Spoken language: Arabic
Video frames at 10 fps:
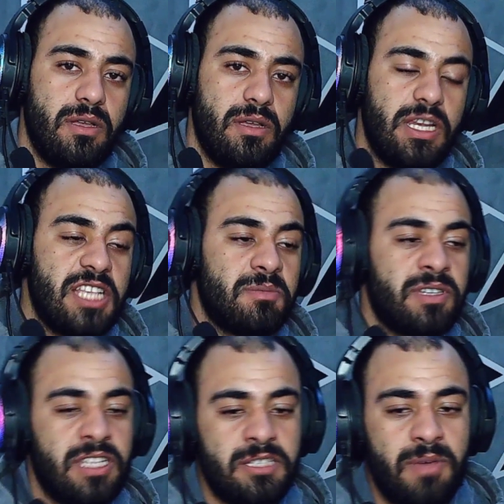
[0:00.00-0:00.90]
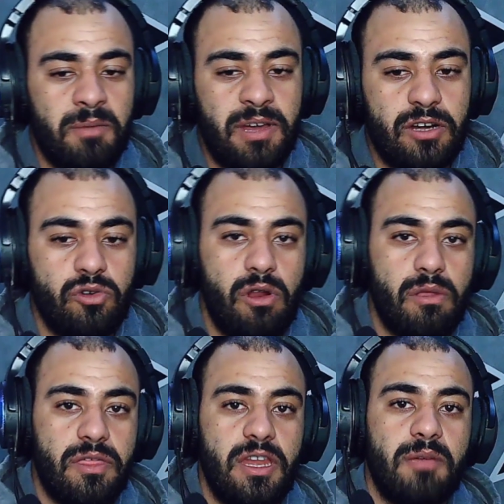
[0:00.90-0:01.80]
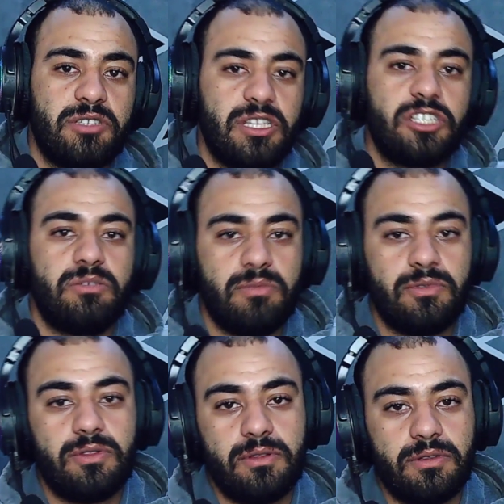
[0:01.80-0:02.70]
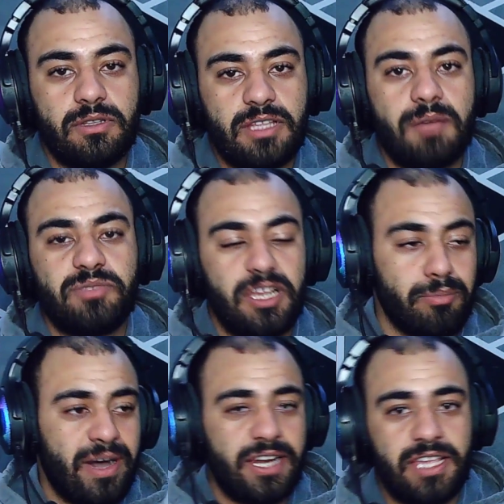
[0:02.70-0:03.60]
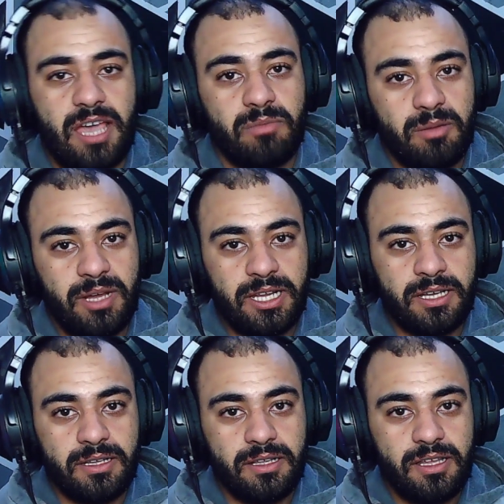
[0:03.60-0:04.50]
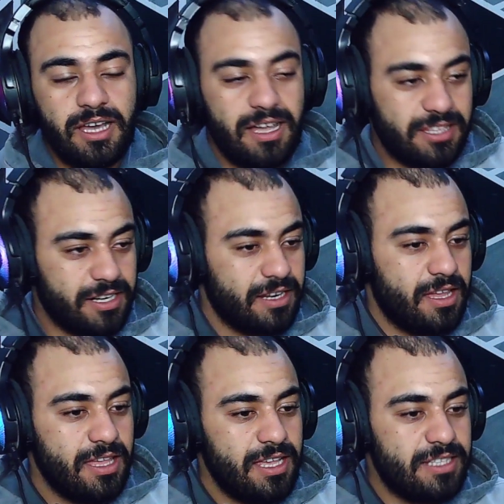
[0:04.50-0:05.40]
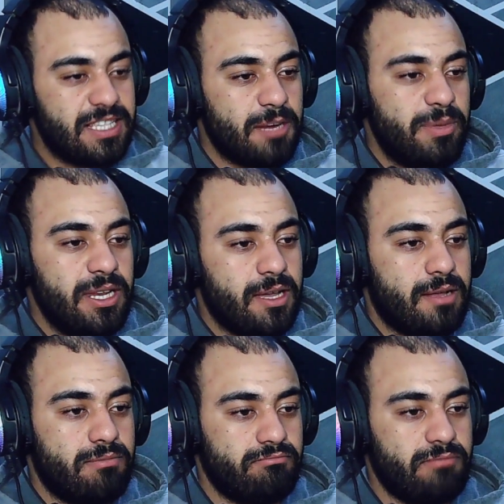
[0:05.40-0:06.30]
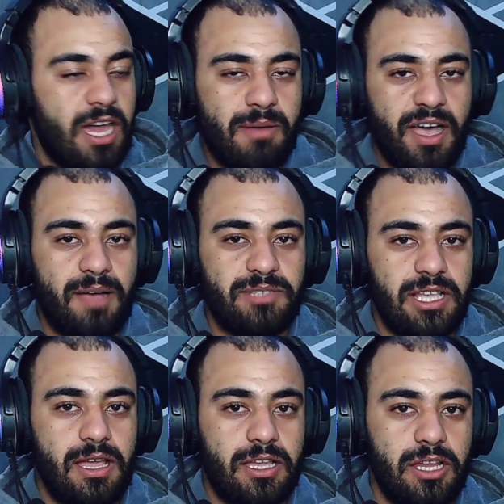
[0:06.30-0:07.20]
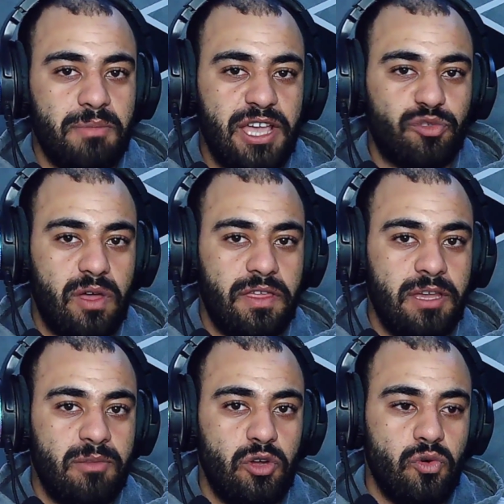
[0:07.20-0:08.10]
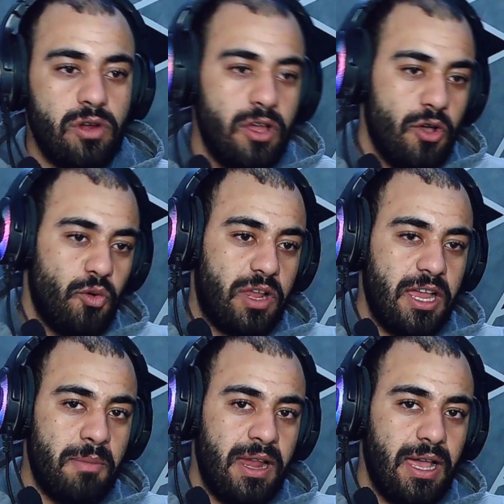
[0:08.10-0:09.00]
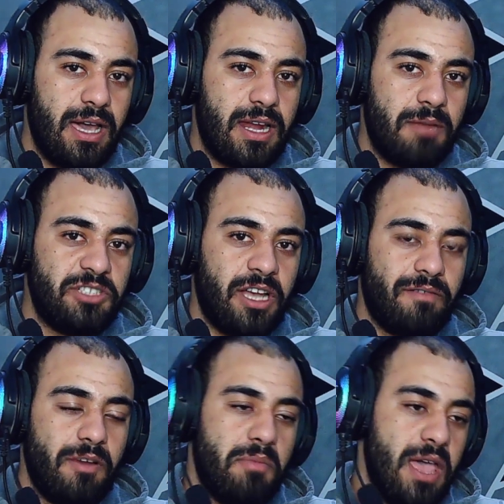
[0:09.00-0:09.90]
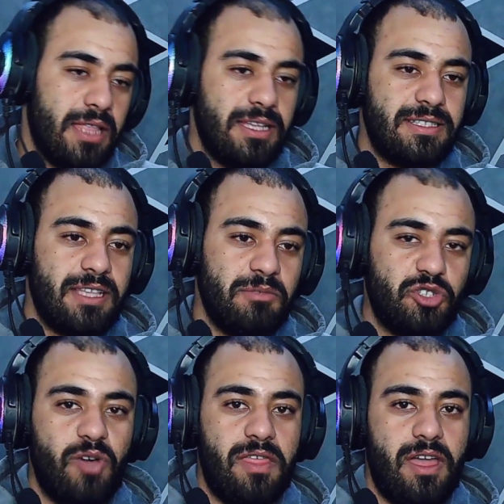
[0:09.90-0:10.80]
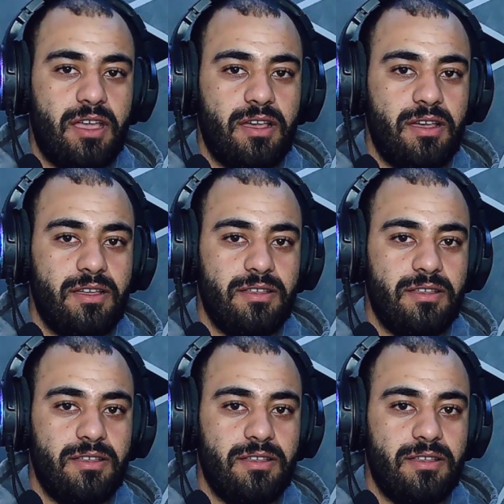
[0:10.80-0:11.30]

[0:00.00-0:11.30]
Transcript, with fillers: لازمك تسمع المرة الأولى والثانية باش تنجم تكبتي البار كامل معناها خاطر يسربيلك أربعة خمسة كلمات واضحين من الأول والكلمة الأخر اللي بشق في البها تحسها مش واضحة ك...